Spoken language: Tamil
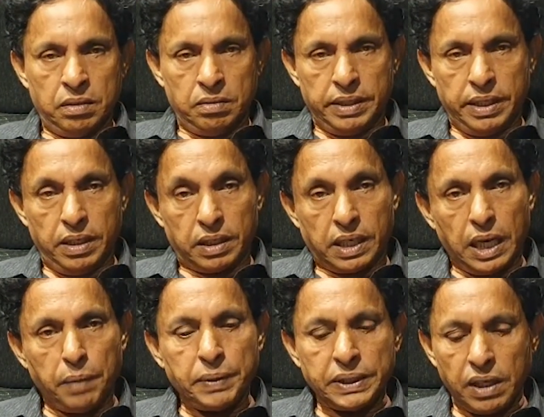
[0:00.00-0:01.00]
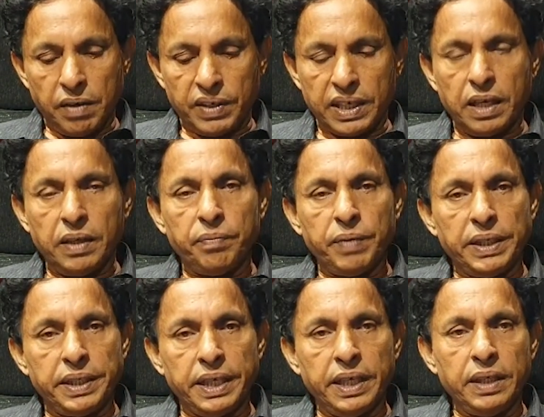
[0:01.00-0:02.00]
இந்த கில்மிசா அவர்களின்
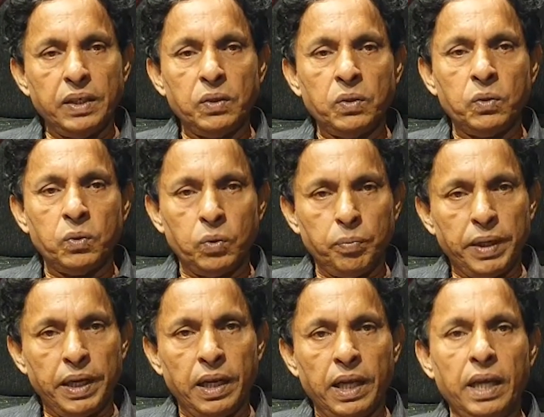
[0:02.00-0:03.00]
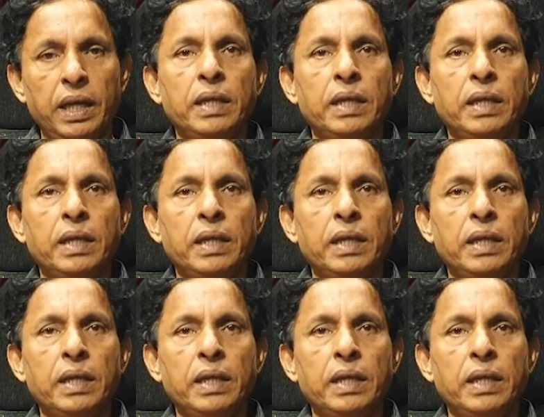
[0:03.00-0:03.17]
வெற்றி உண்மையிலே